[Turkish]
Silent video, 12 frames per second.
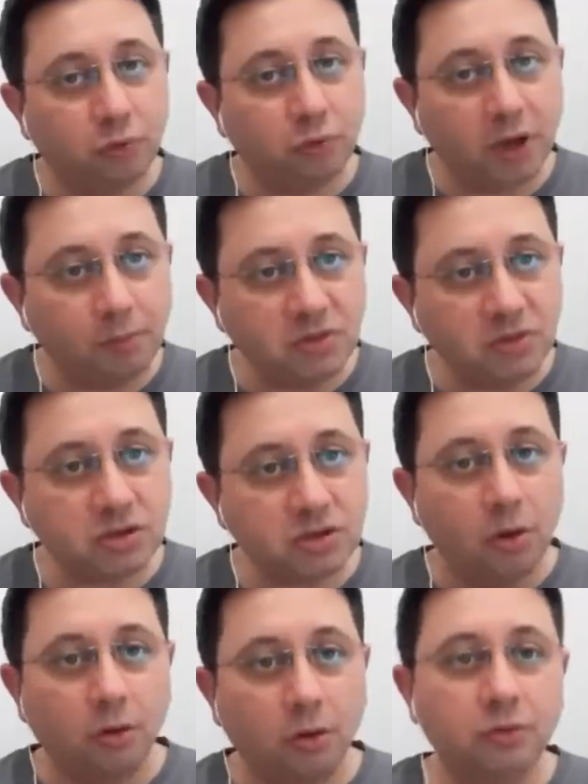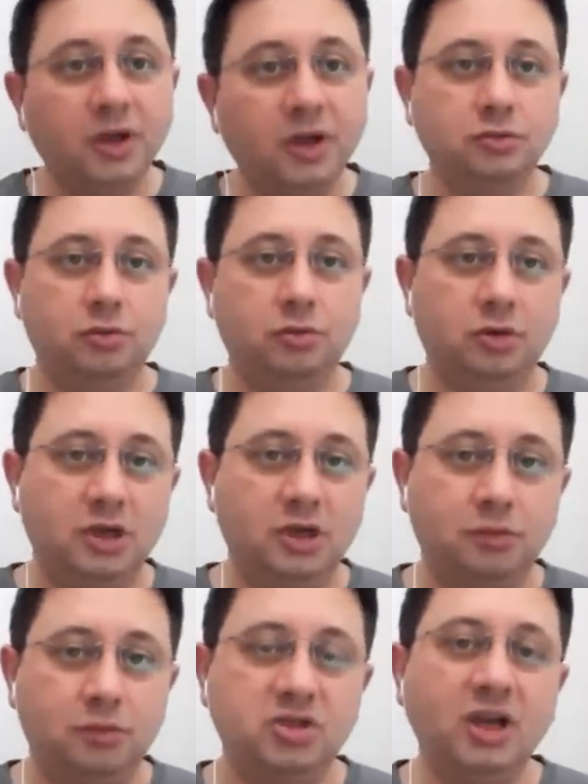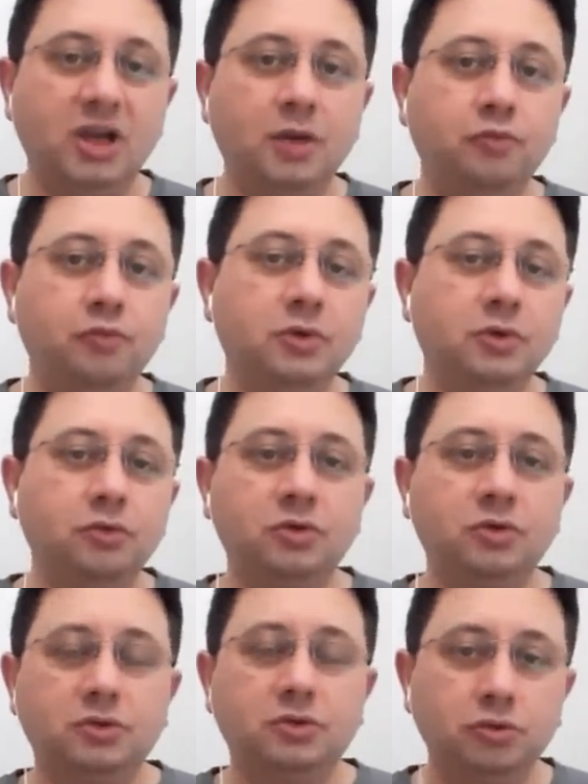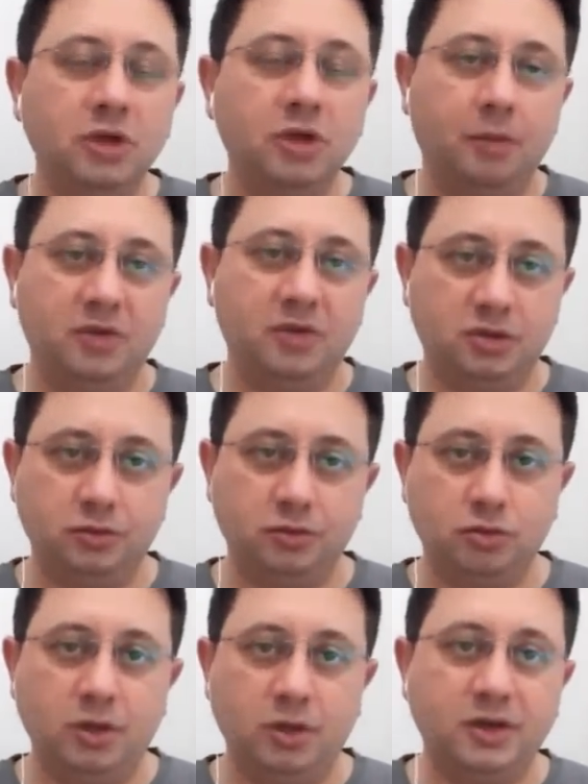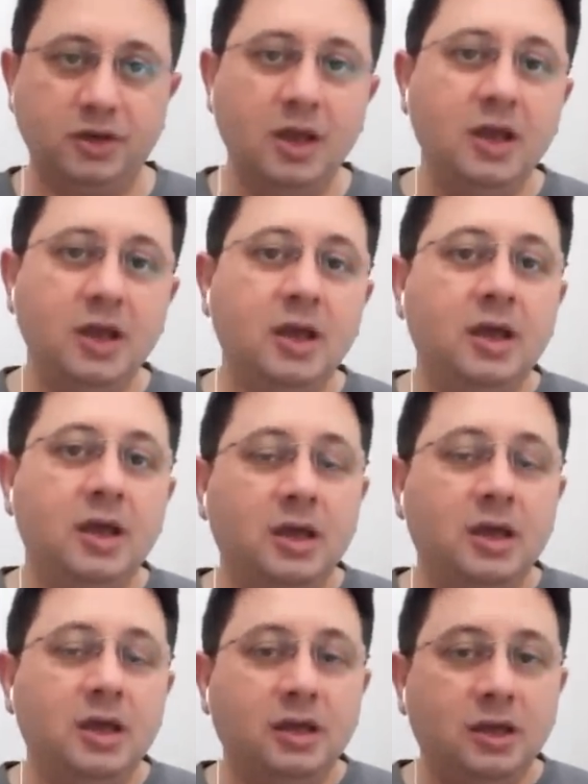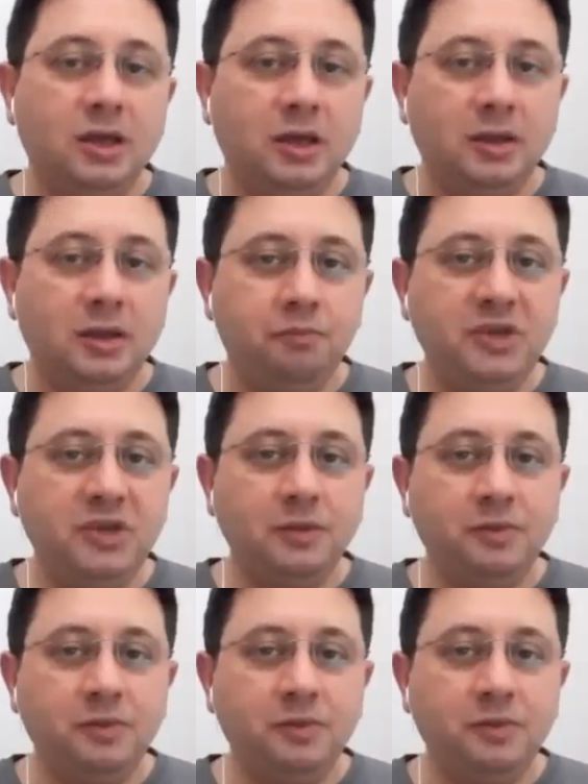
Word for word: boyanmış, ondan sonra oraya gitmiş. Yani burada Rus şunu yapmaya çalışıyorlar. Ee, bir